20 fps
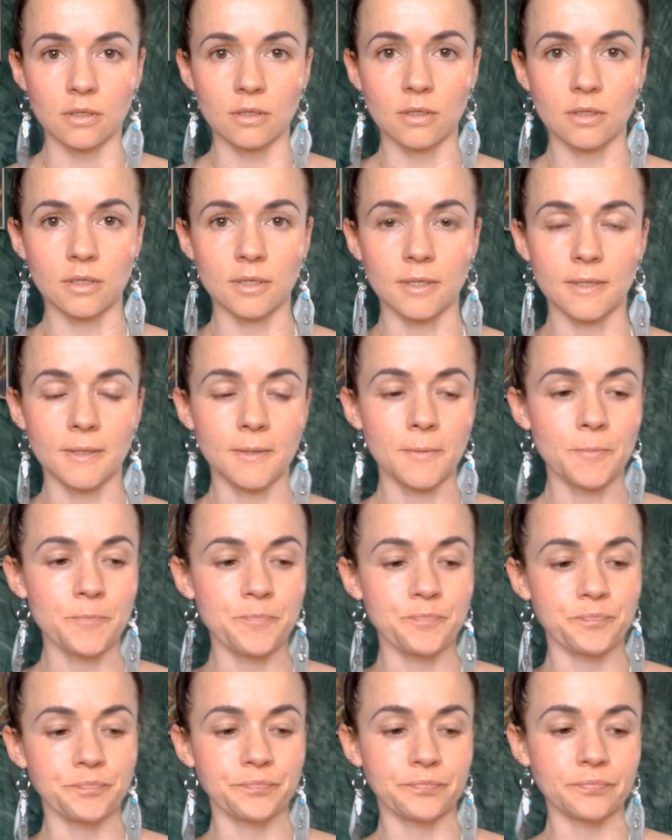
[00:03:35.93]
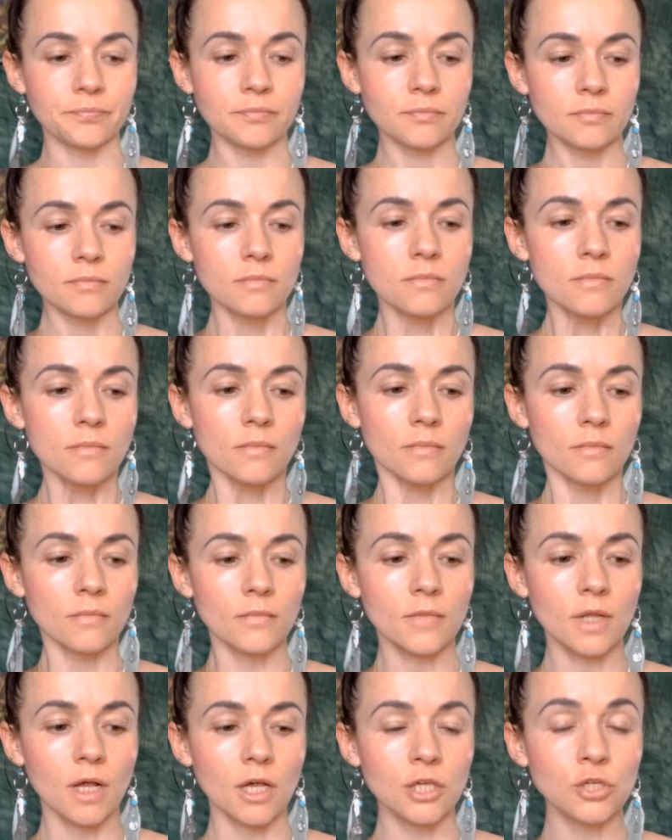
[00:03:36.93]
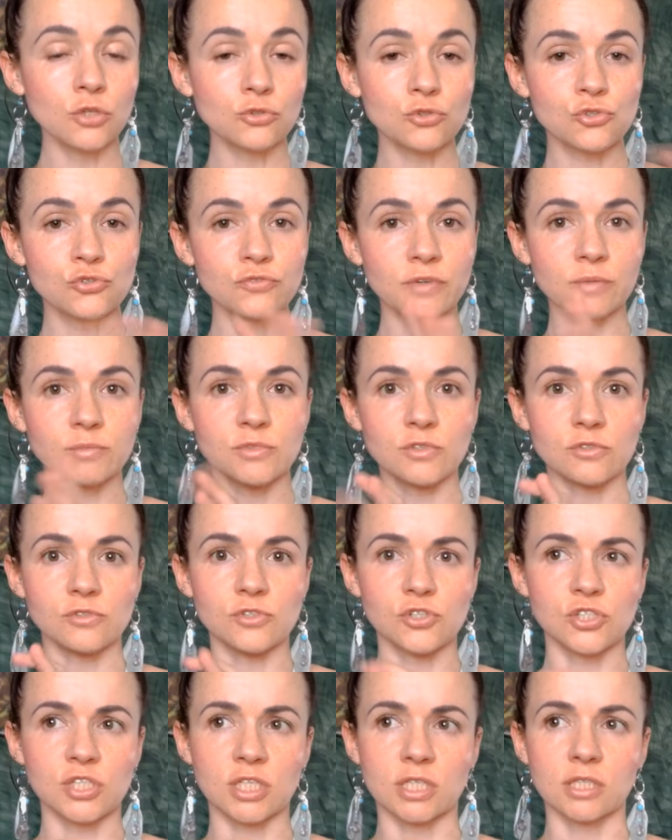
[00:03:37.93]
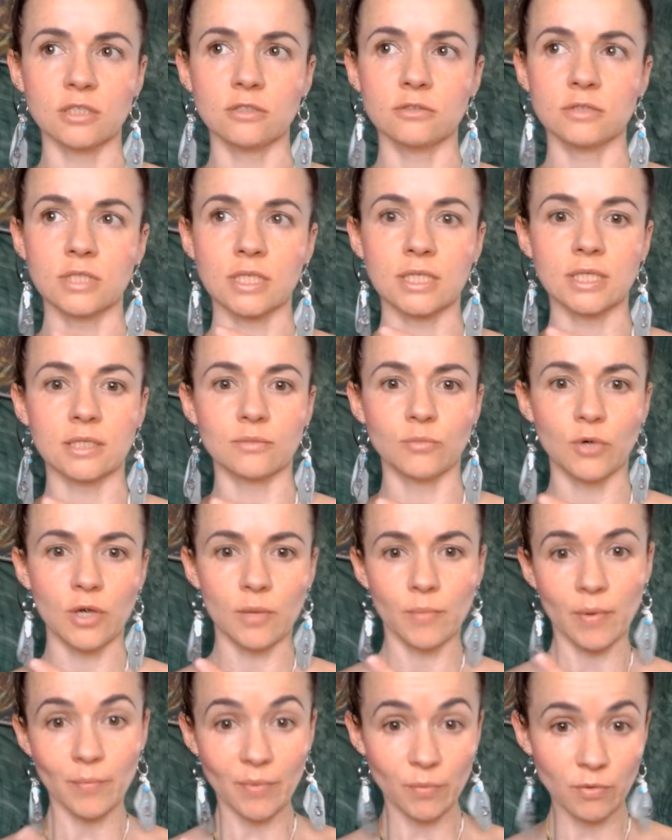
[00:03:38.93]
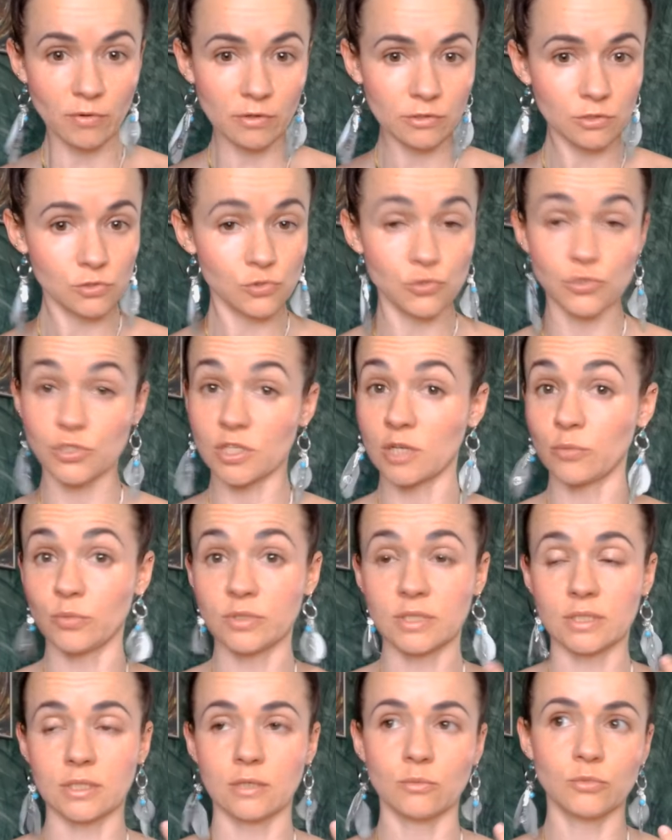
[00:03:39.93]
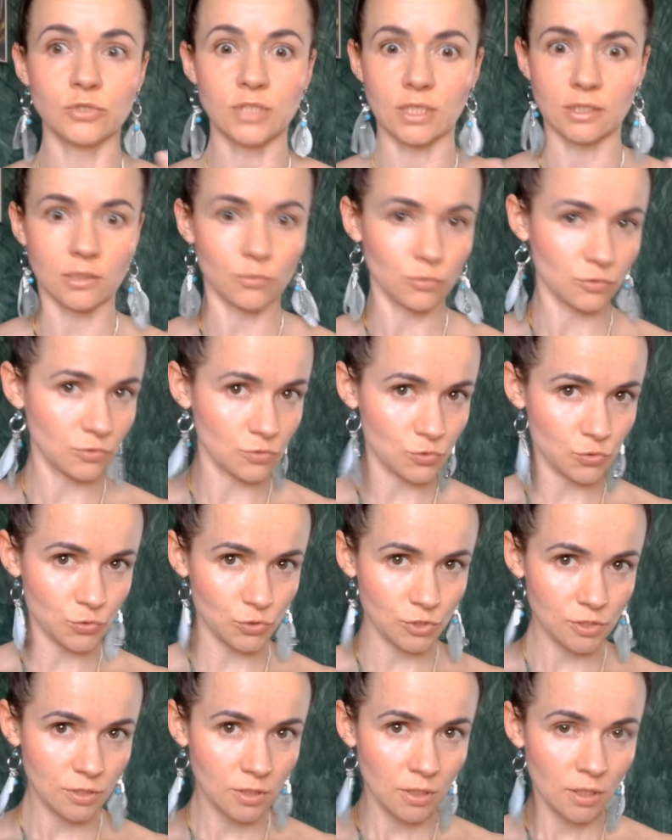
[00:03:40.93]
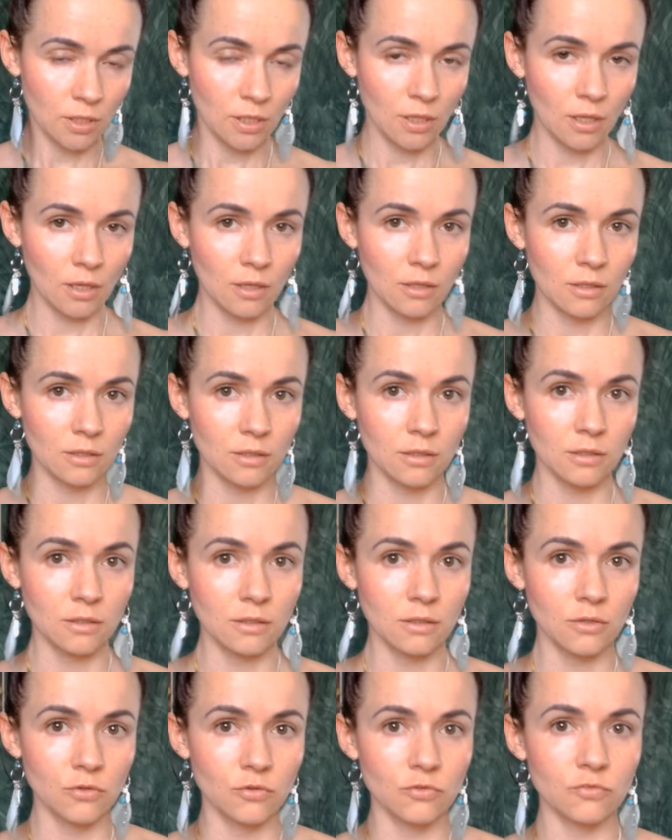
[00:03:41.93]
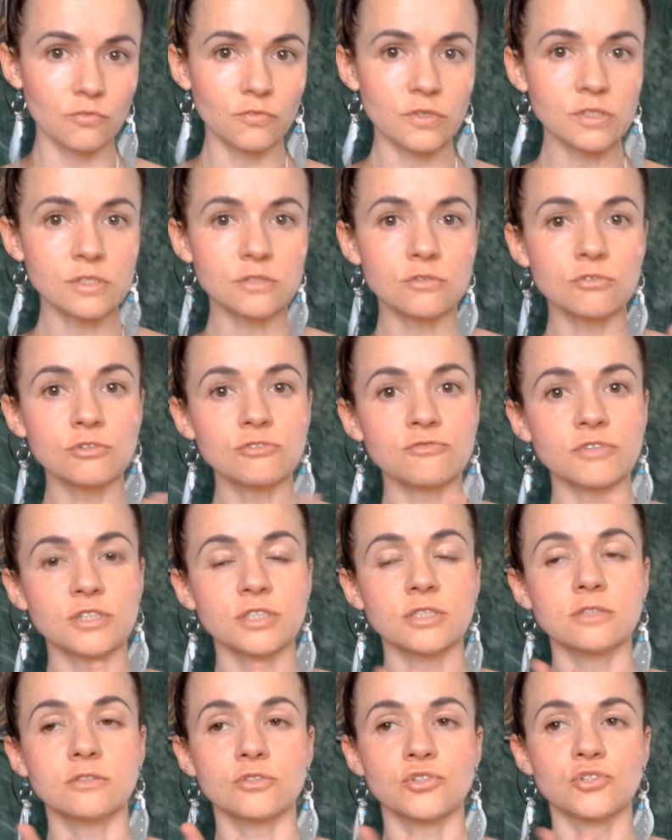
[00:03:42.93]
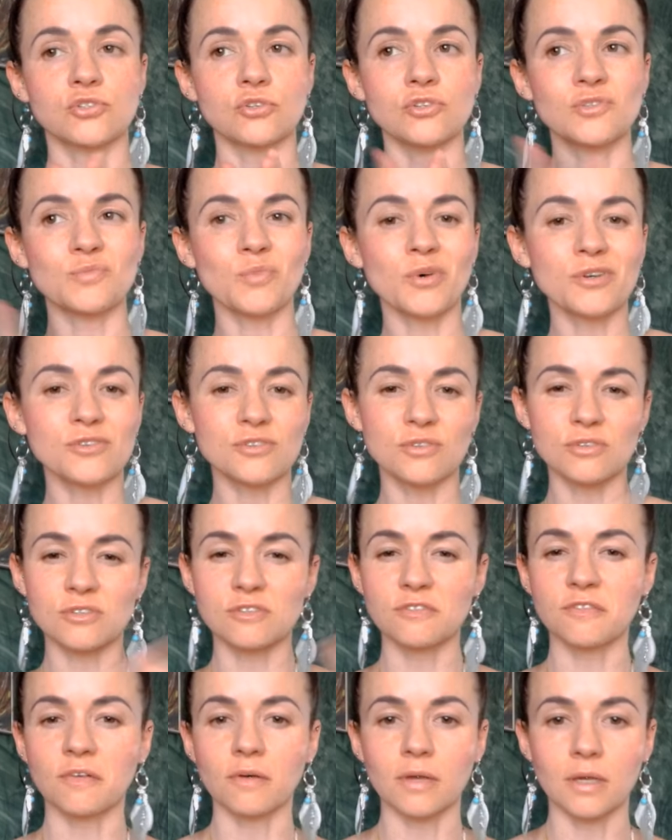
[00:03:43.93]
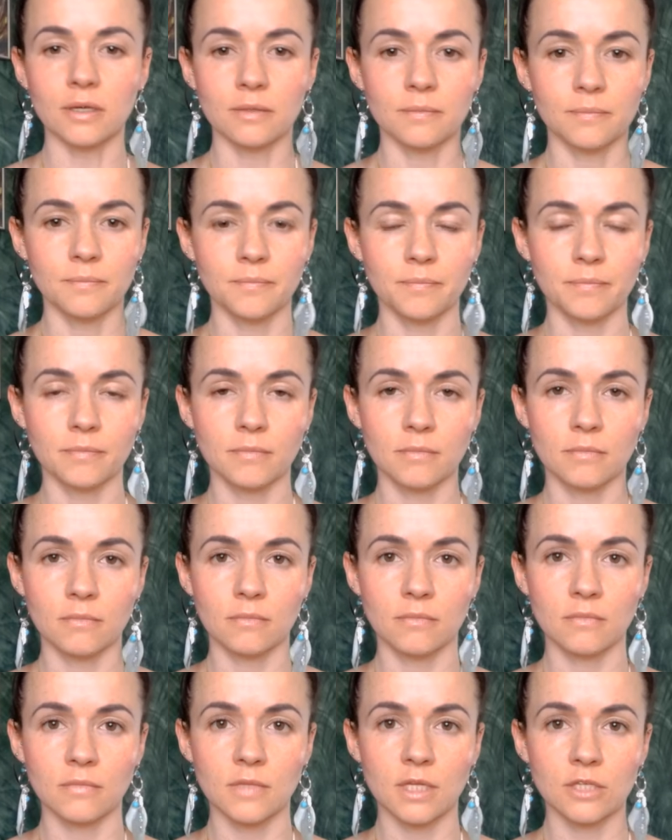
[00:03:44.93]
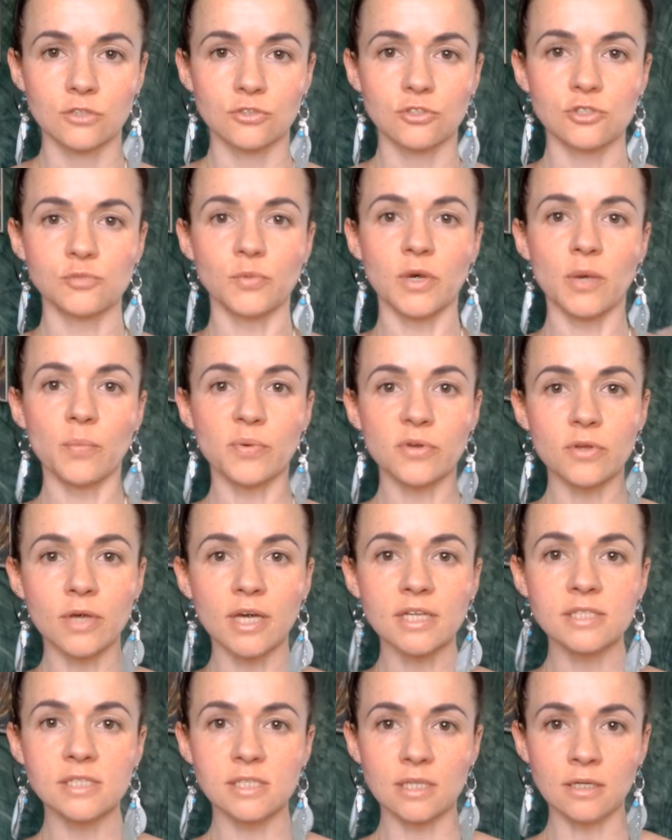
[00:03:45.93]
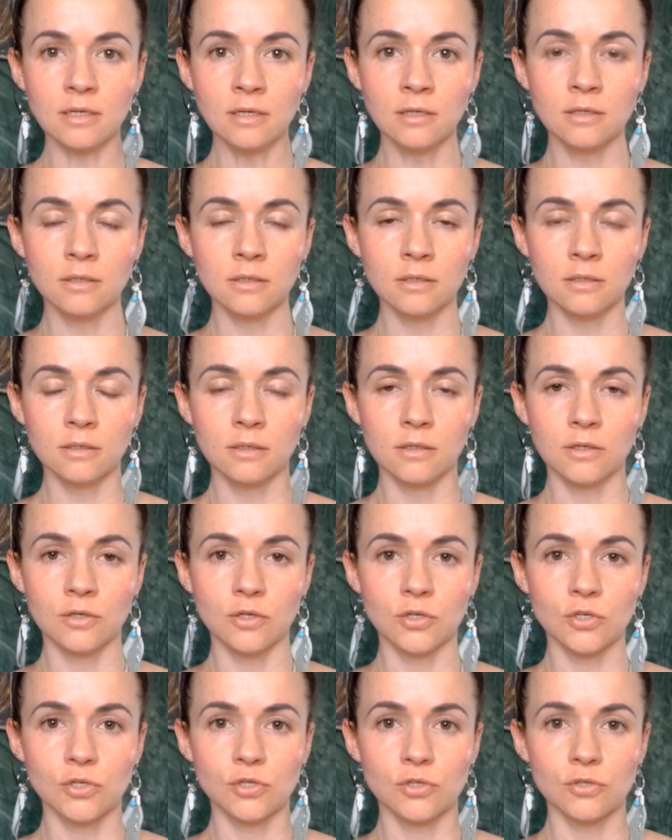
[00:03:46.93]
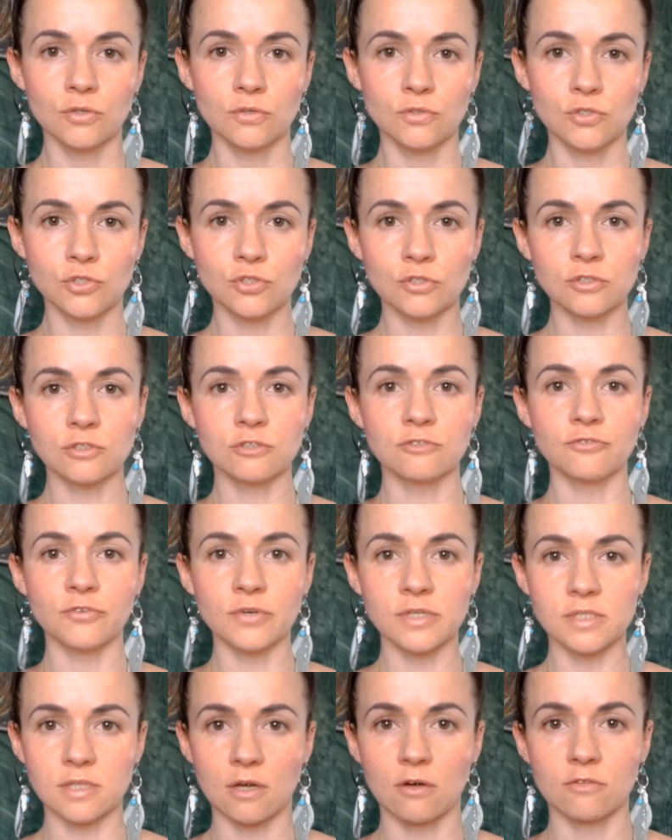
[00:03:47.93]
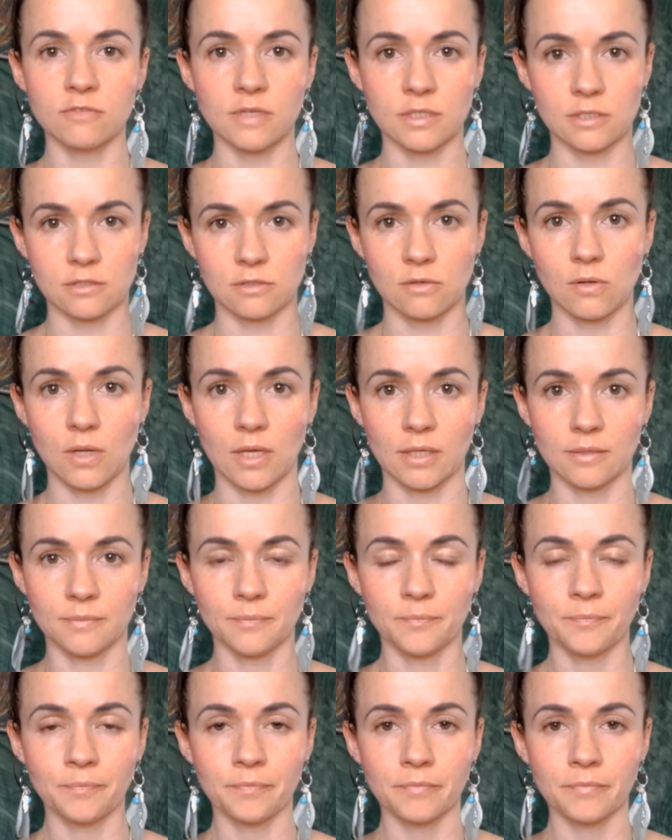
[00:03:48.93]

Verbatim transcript: E, I odczuwam to coś takiego tak, jak moja mama mogła to czuć, albo tak, jak mój tata mógł to czuć. Więc to jest właśnie to, czy to jest moje, czy to jest Twoje. Czy to jest moja projekcja, czy to jest Twoje zachowanie z kolei.